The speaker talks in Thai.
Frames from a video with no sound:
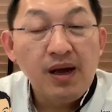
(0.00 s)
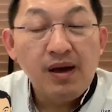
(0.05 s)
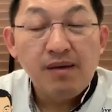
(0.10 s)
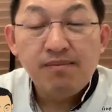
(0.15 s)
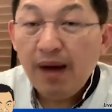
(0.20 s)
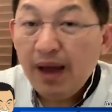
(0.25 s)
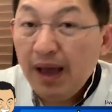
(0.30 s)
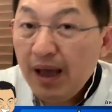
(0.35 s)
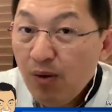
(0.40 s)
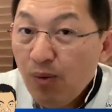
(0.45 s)

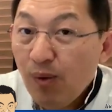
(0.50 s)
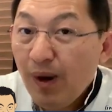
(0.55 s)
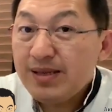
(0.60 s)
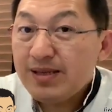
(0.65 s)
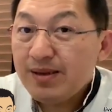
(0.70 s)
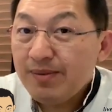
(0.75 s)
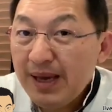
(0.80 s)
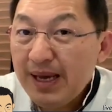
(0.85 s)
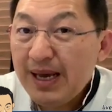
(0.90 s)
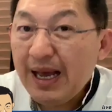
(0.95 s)
แม้ว่า
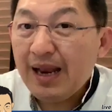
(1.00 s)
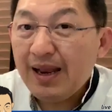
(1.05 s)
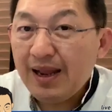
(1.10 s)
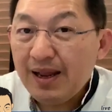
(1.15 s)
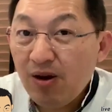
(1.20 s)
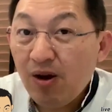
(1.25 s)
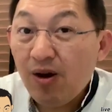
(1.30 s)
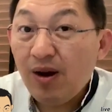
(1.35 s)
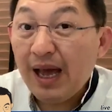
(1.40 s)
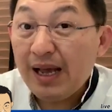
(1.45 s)
จะมีการเรี
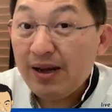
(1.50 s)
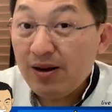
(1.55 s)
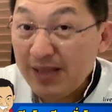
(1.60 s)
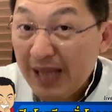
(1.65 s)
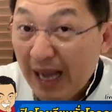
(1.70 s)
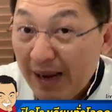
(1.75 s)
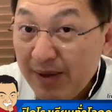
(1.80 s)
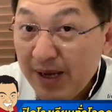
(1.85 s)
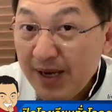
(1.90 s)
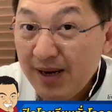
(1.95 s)
ยนออนไลน์ก็
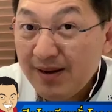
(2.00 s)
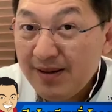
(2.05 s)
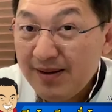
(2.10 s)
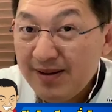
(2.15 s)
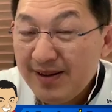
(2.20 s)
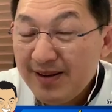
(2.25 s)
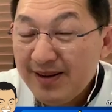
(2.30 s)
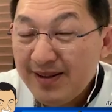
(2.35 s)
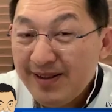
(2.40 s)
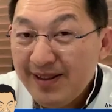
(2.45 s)
ตามเถอะ
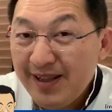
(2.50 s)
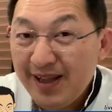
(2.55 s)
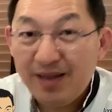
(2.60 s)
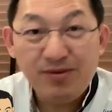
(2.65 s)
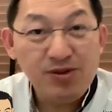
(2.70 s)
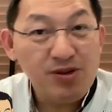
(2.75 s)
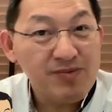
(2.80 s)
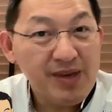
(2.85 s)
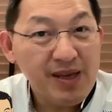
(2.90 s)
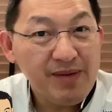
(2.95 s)
แต่ท่าน
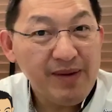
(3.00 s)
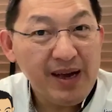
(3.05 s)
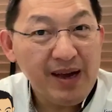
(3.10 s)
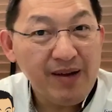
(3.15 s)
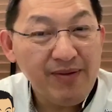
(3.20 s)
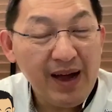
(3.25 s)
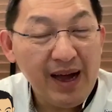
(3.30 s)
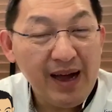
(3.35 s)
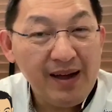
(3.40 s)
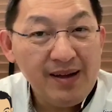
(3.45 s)
ผู้ชมคิดไหมครั
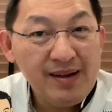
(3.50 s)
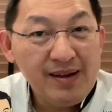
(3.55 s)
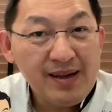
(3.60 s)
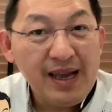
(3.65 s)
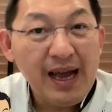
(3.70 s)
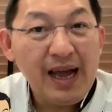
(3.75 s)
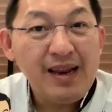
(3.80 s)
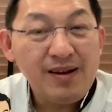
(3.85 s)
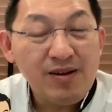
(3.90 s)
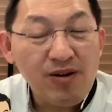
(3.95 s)
บว่า
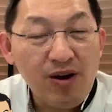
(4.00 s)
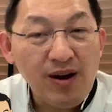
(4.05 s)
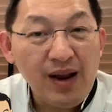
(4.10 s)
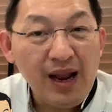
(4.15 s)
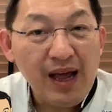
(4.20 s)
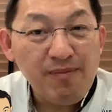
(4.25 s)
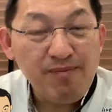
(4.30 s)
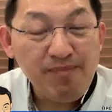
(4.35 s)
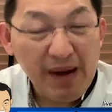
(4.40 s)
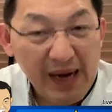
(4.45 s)
การเรียนออนไล
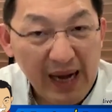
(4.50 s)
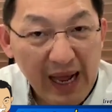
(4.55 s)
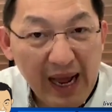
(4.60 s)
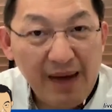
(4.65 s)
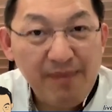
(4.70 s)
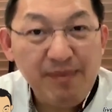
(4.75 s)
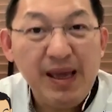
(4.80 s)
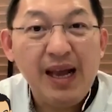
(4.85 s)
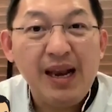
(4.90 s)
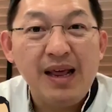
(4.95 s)
น์ปัญหา
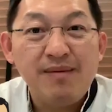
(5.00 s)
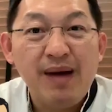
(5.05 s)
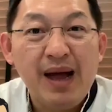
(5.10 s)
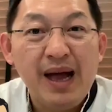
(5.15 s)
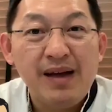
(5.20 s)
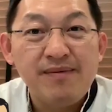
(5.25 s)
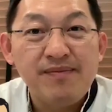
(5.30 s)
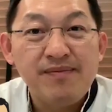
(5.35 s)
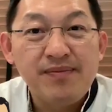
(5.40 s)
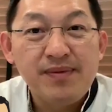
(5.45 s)
มีอะไรบ้า
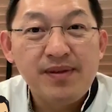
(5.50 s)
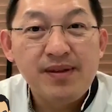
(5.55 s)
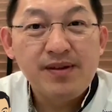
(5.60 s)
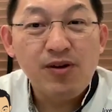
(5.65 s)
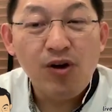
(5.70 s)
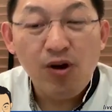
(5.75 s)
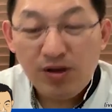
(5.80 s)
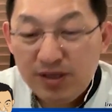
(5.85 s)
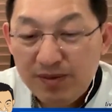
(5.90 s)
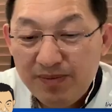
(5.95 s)
ง
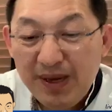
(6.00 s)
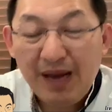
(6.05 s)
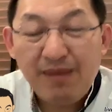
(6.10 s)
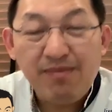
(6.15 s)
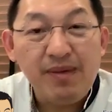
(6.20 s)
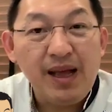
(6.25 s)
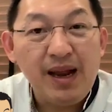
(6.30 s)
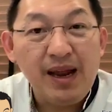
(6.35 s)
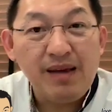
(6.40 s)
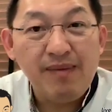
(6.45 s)
ข้อจำกัด
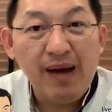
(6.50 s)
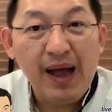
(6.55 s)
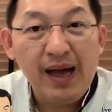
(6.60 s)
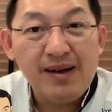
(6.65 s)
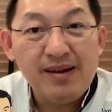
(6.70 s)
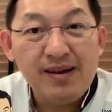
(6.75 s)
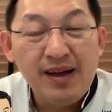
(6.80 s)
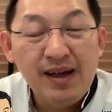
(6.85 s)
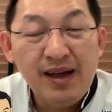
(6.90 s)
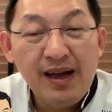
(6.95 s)
มีอะไรบ้าง
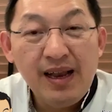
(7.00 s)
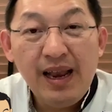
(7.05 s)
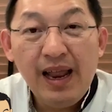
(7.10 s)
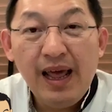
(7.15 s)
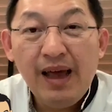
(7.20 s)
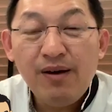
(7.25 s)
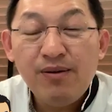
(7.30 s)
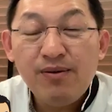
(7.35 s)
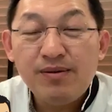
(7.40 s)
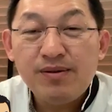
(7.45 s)

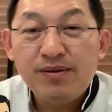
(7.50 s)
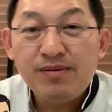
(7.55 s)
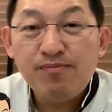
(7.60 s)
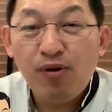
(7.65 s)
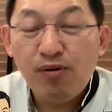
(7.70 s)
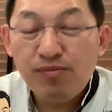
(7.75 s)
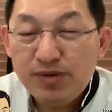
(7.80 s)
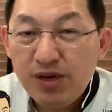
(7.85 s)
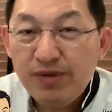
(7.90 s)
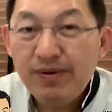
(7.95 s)
แล้วผ
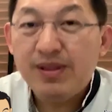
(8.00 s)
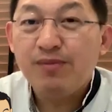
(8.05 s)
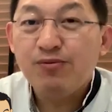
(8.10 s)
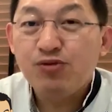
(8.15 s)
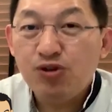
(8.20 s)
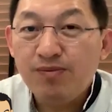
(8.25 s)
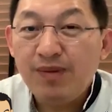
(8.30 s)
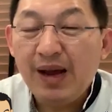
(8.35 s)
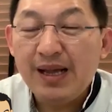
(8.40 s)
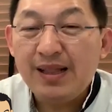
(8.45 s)
มเชื่อว่าท่าน
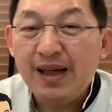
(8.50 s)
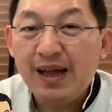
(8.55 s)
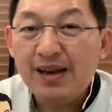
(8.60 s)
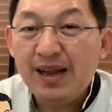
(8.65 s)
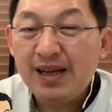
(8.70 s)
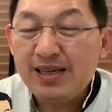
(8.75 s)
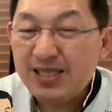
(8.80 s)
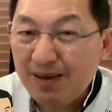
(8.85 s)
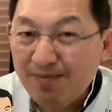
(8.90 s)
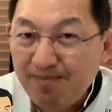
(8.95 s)
ผู้ชมหลายท่าน
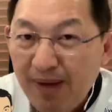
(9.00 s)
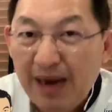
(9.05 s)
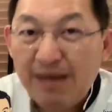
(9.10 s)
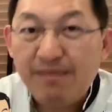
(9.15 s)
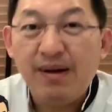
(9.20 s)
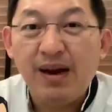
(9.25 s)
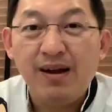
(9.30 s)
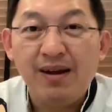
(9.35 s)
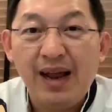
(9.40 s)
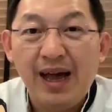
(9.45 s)
ได้สัมผัส
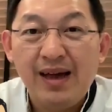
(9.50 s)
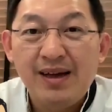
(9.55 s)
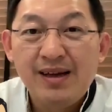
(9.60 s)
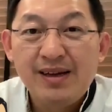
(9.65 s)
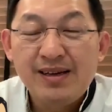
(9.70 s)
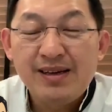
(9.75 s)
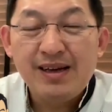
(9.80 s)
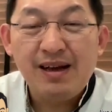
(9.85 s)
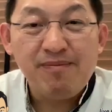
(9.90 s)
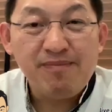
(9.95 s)
มาแล้วล่ะ
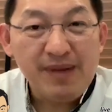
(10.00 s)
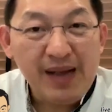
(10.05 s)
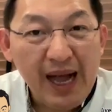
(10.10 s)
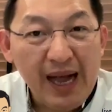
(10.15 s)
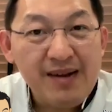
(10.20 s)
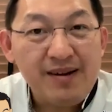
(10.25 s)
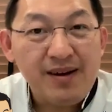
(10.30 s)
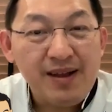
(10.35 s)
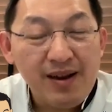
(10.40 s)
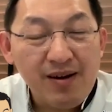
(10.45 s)
กับกา
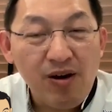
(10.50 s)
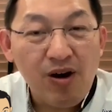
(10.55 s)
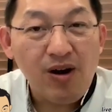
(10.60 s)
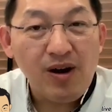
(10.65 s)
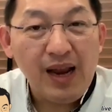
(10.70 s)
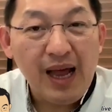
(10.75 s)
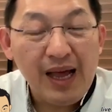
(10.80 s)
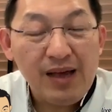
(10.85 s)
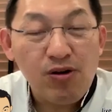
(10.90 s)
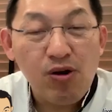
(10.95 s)
รเรียนออน
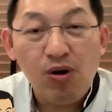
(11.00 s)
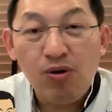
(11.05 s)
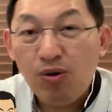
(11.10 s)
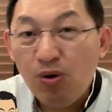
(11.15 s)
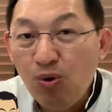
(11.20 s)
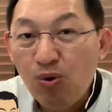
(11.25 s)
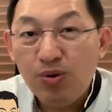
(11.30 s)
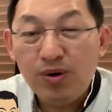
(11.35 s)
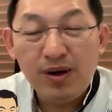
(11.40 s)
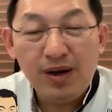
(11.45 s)
ไลน์ของ
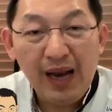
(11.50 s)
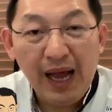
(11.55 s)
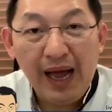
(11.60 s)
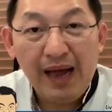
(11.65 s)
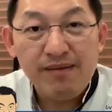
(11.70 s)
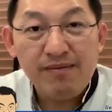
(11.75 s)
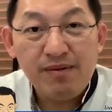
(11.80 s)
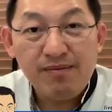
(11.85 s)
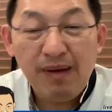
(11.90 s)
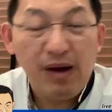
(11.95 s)
ลูกหรือหลา
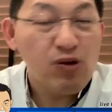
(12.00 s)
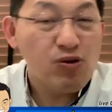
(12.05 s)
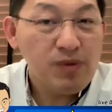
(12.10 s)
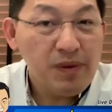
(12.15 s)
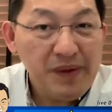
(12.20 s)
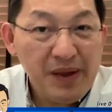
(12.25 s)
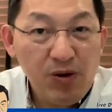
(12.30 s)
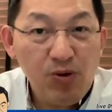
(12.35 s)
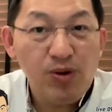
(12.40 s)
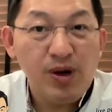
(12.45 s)
นบางคน
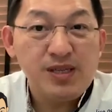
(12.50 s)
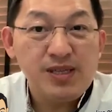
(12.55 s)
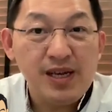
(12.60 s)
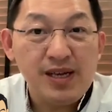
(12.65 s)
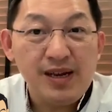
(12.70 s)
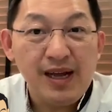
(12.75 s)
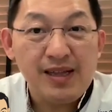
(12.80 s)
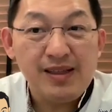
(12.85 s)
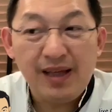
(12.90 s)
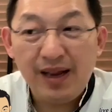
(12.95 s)
ไม่มีลูกก็จริง
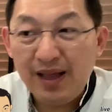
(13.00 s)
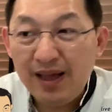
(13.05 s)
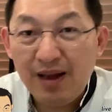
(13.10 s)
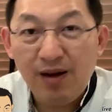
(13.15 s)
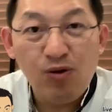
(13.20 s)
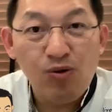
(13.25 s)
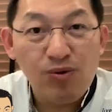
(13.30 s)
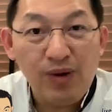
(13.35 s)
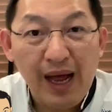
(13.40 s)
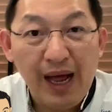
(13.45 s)
นะแต่ได้เห็น
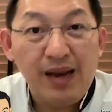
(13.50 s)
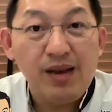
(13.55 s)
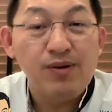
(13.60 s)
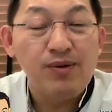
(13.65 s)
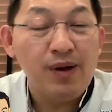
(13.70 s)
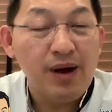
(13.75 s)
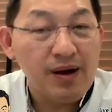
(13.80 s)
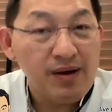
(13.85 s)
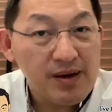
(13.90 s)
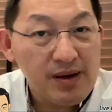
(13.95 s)
ลูกหลานหรือ
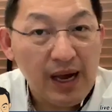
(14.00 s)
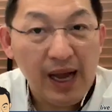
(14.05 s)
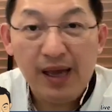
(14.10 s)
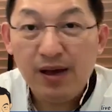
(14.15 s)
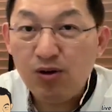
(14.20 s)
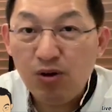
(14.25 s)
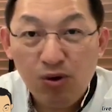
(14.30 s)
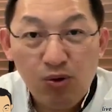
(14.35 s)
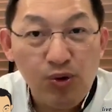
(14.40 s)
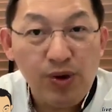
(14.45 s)
ว่าใคร
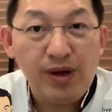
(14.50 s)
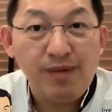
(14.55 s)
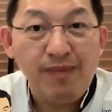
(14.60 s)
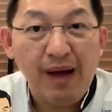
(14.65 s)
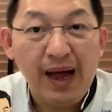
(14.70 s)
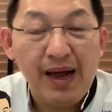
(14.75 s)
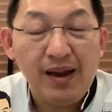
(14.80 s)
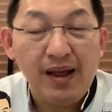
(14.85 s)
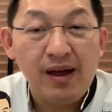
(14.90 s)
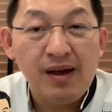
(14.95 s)
ก็คุยกัน
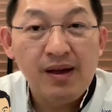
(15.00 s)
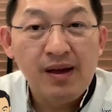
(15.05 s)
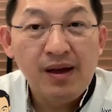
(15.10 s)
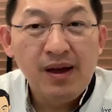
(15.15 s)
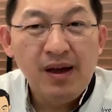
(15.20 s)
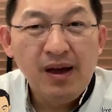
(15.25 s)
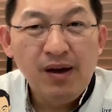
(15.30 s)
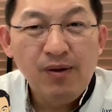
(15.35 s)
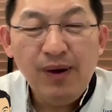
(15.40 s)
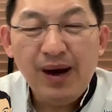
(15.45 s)
มาเนี่ย
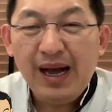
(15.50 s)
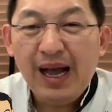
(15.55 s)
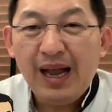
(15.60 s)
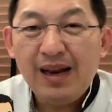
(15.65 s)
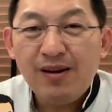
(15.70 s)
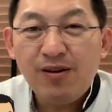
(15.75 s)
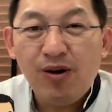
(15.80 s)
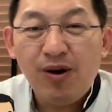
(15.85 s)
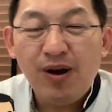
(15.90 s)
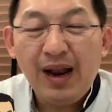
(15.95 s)
ว่าการ
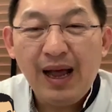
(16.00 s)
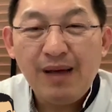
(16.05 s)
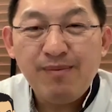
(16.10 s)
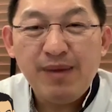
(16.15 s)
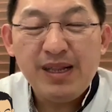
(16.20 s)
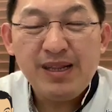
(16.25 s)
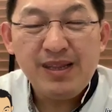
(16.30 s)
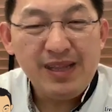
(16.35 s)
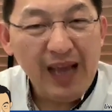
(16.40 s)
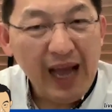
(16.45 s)
เรียนออนไลน์
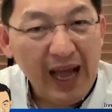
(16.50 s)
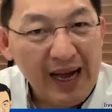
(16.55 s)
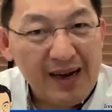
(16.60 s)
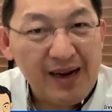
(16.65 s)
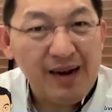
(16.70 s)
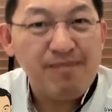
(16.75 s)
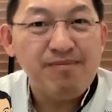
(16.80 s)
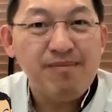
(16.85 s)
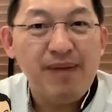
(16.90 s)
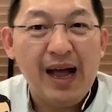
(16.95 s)
มันยาก
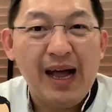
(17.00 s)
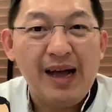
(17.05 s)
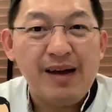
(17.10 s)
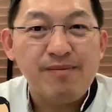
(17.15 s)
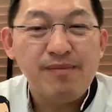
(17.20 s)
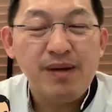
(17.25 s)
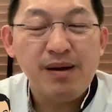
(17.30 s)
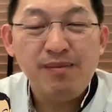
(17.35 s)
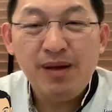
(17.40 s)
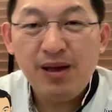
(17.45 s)
ลำบาก
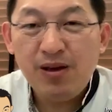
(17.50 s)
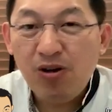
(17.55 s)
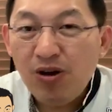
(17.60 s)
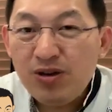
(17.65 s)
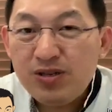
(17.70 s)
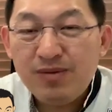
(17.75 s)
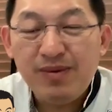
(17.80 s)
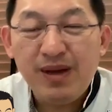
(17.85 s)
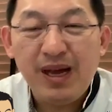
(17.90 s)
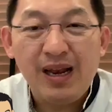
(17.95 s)
มันมีข้อ
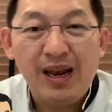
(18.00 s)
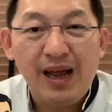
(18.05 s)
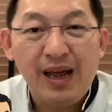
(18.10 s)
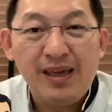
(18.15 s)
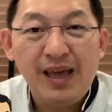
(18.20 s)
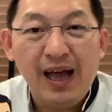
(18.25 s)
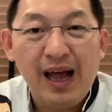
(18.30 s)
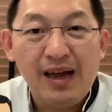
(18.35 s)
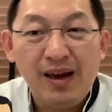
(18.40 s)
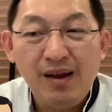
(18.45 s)
จำกัดหลาย
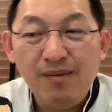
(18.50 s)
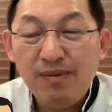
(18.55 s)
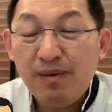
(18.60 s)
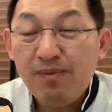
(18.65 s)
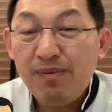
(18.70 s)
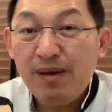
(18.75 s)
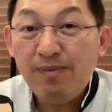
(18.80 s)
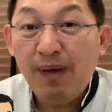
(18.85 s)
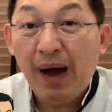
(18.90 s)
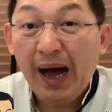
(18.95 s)
อย่างและมัน
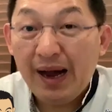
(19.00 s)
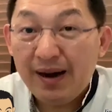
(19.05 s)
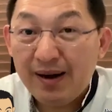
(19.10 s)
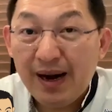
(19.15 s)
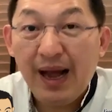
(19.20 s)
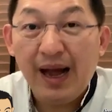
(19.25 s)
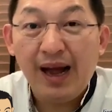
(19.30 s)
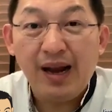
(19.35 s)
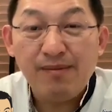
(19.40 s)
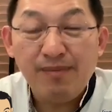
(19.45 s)
มีภา
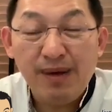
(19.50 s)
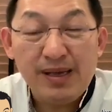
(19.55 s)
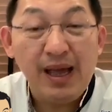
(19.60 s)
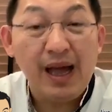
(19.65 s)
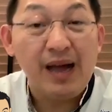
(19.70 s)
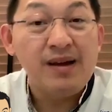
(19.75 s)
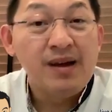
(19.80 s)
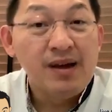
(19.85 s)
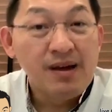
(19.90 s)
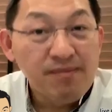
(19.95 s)
ระอะไรบางอ
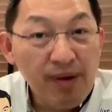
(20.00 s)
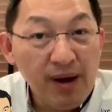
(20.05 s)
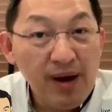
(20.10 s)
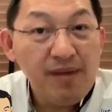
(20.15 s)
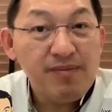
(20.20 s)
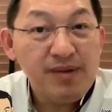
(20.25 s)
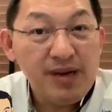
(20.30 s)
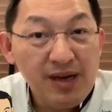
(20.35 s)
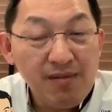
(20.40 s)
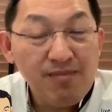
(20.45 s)
ย่างเพิ่
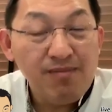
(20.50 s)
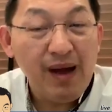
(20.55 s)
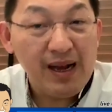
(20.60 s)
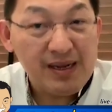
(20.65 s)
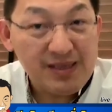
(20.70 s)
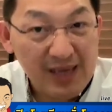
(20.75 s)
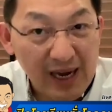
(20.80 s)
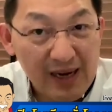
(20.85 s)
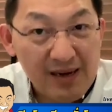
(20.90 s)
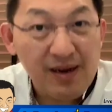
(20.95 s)
มขึ้นมาก
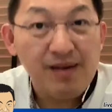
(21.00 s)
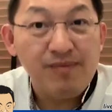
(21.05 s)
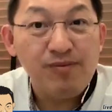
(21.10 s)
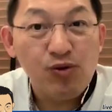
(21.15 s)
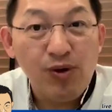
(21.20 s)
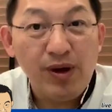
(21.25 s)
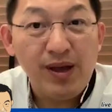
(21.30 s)
จากเดิมด้วย